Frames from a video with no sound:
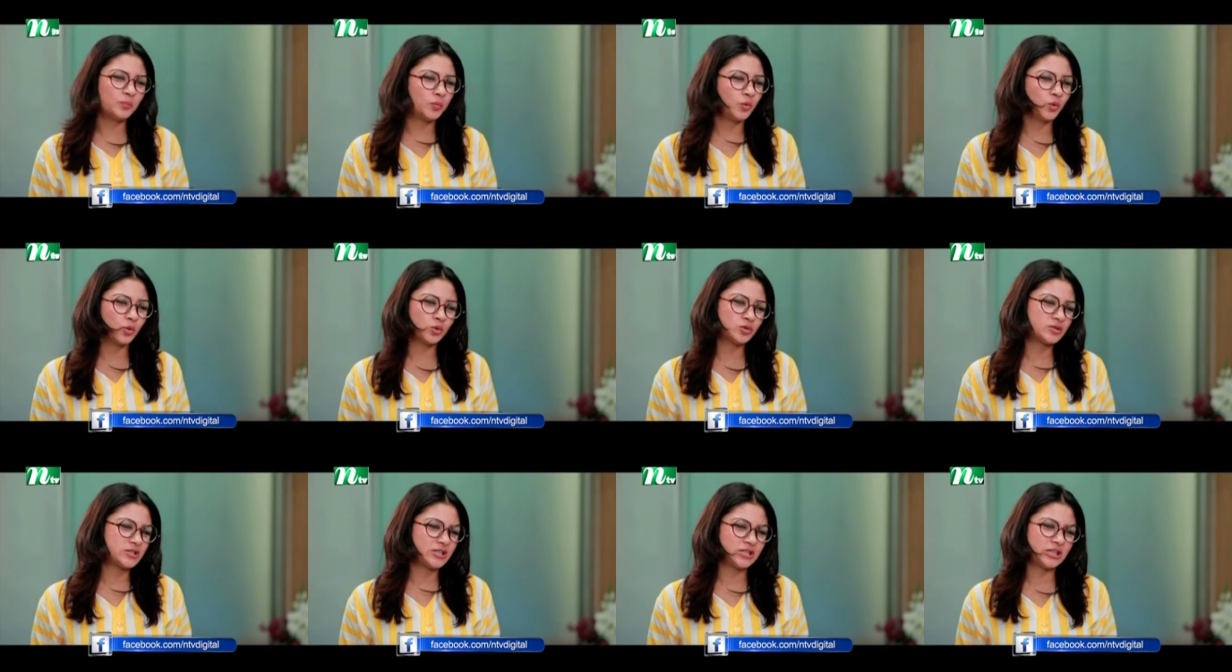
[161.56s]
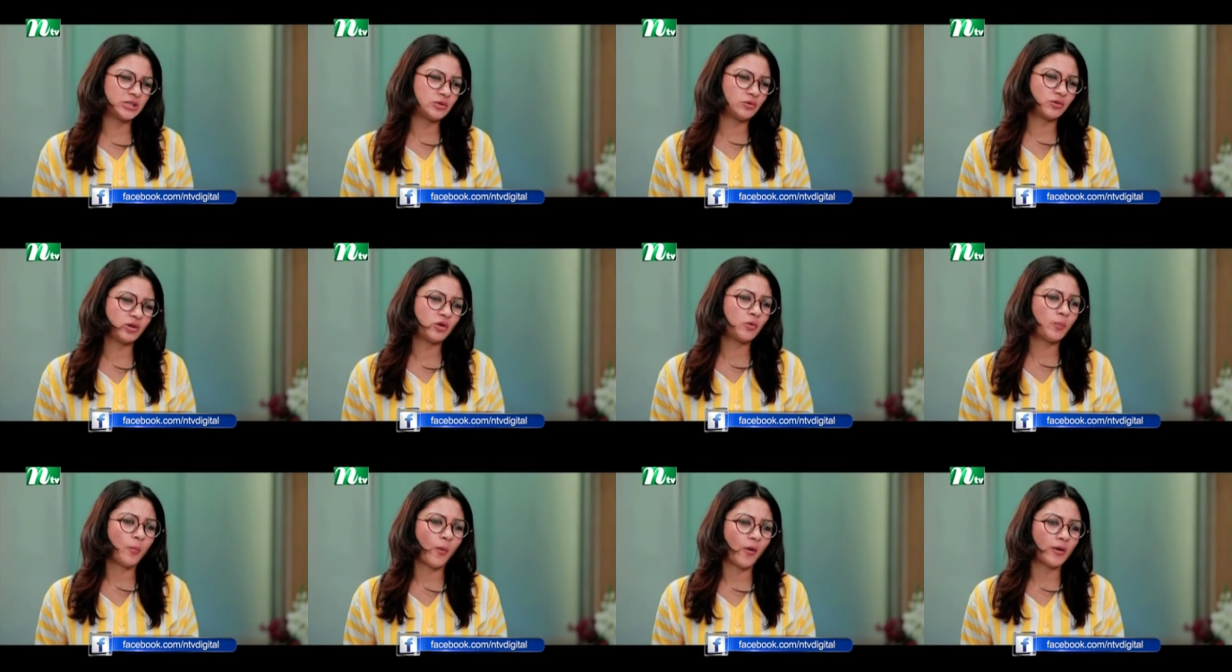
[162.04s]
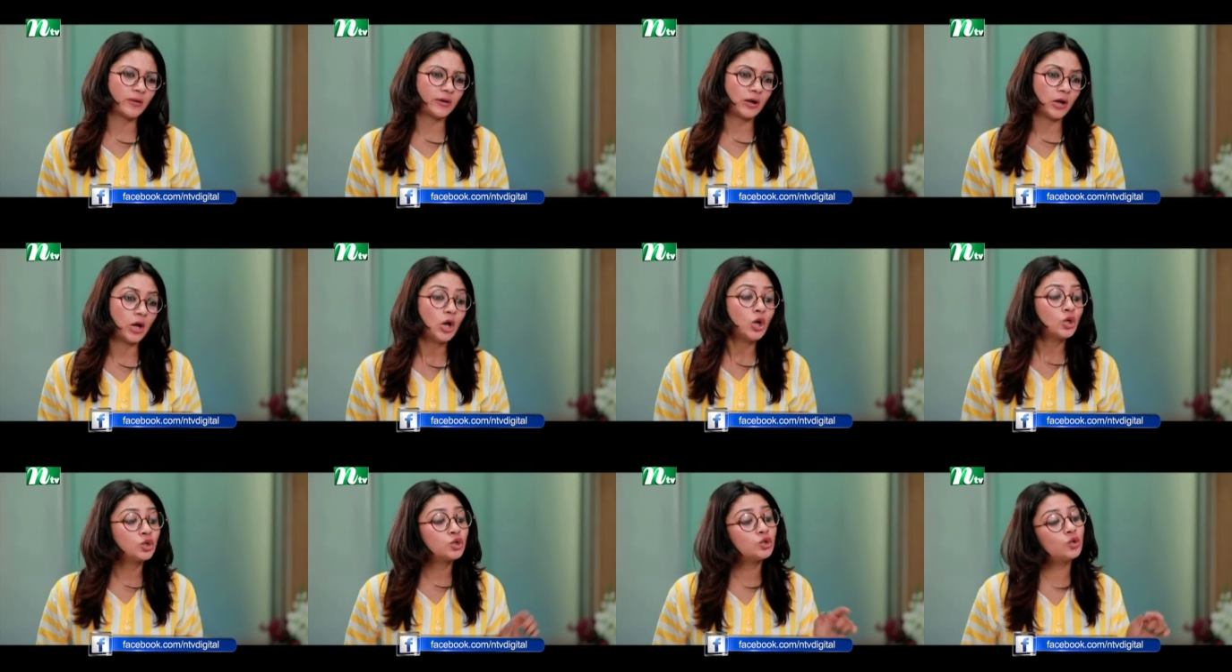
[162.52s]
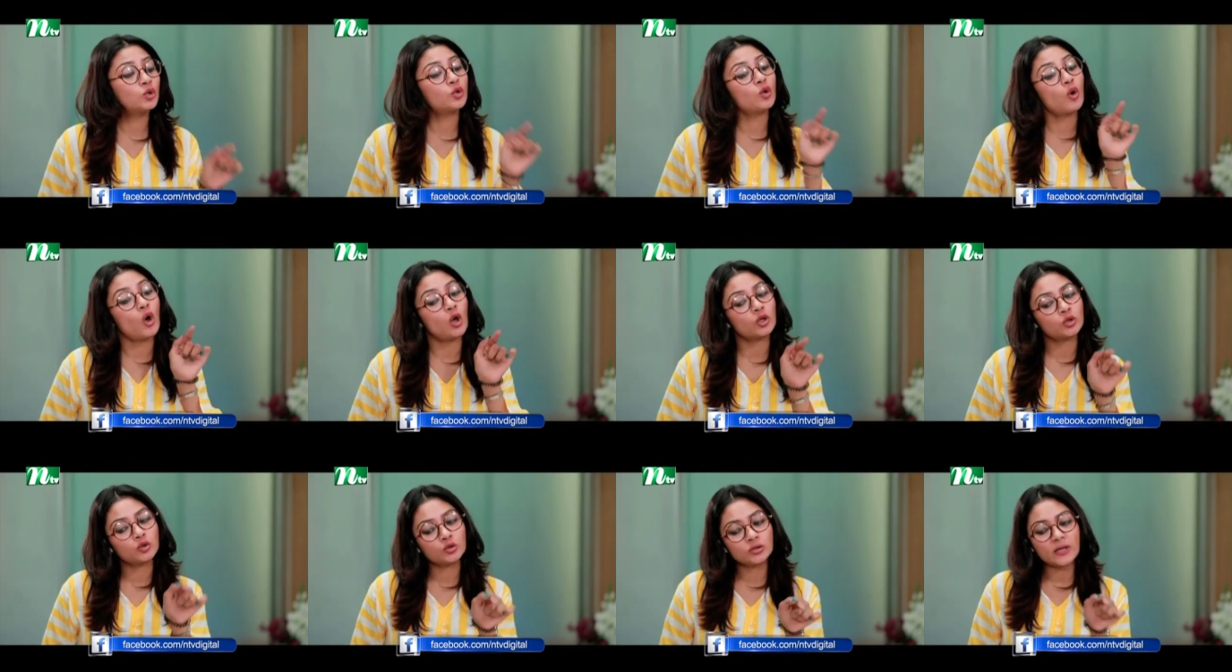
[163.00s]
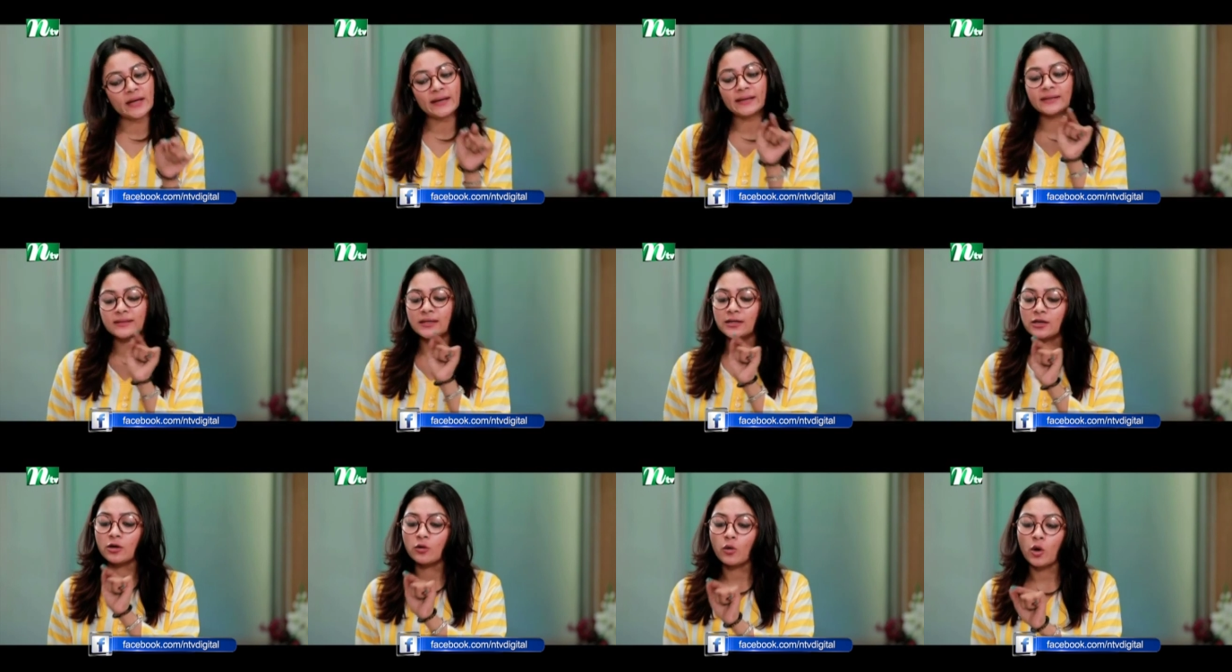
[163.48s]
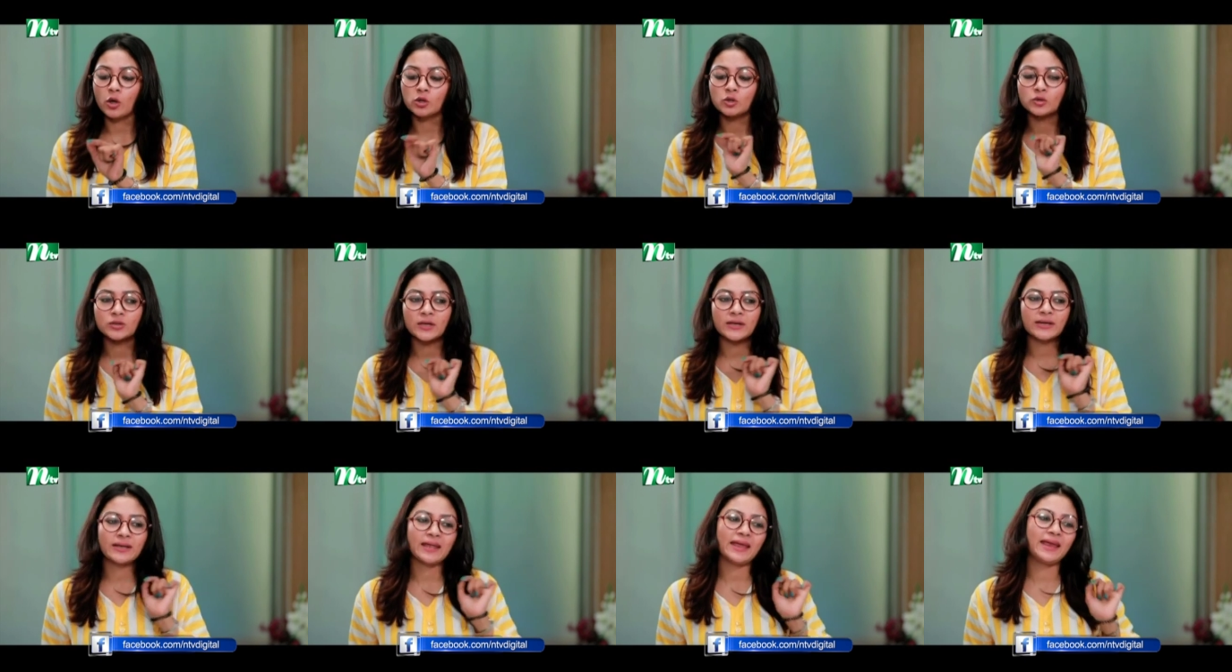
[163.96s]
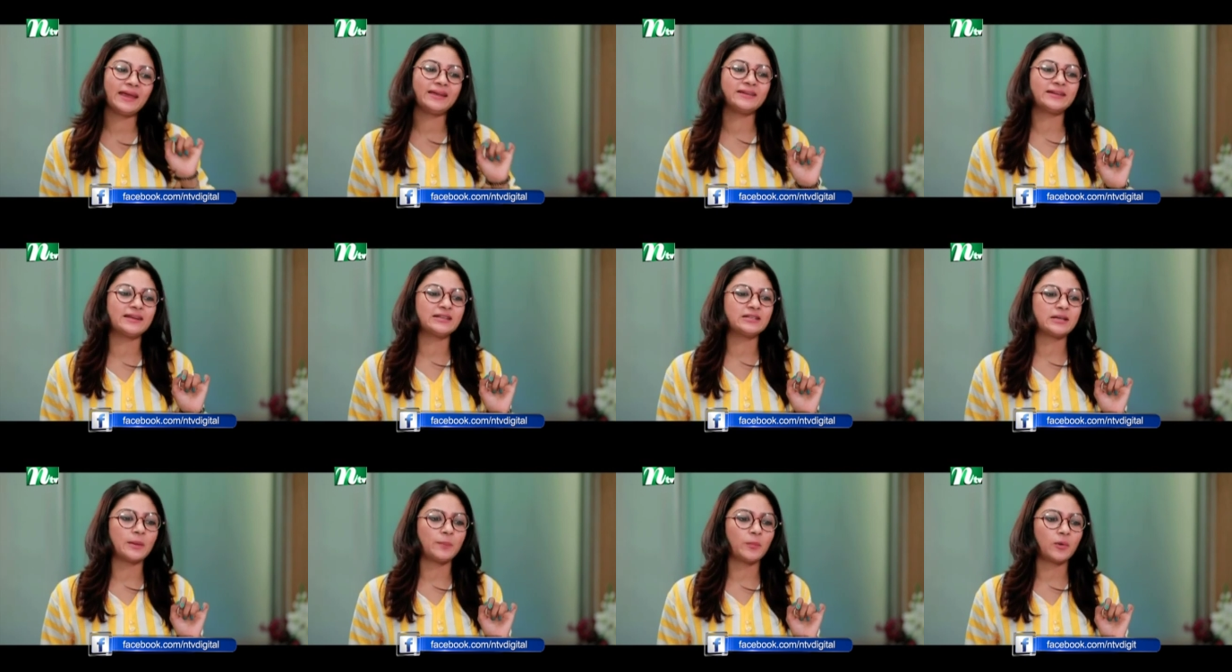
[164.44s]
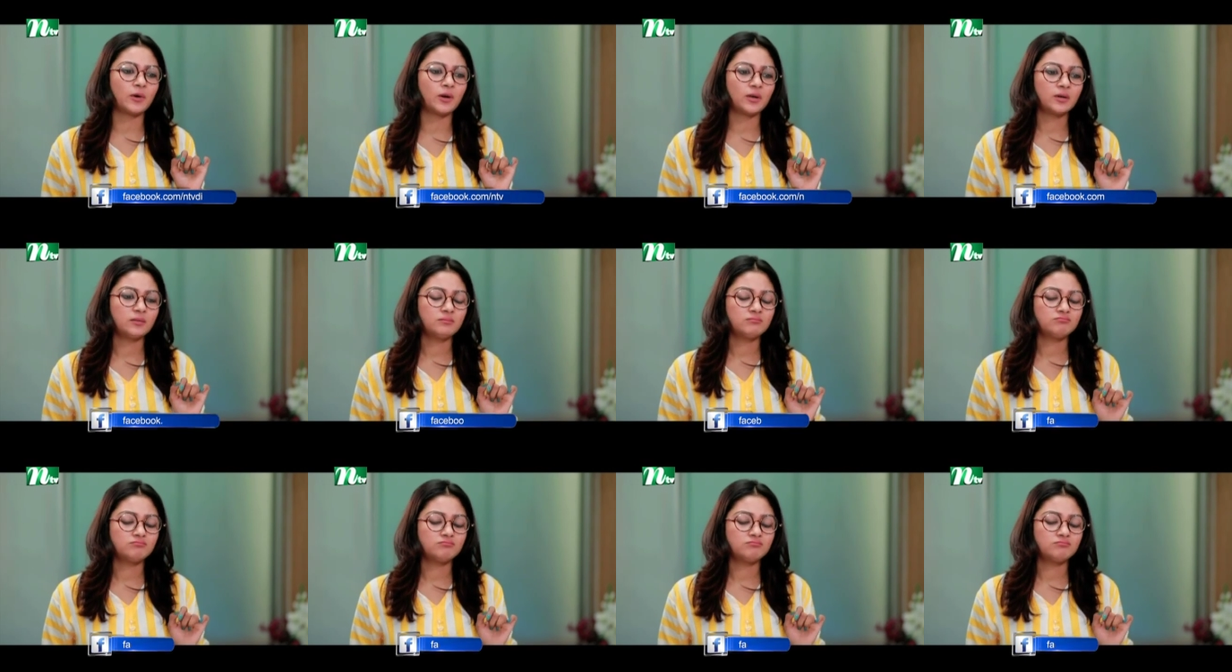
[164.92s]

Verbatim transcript: পুরো চিঠি তো কেউ পড়ে না শুধু কত তারিখ থেকে কত তারিখ এই ডেটটা পড়ে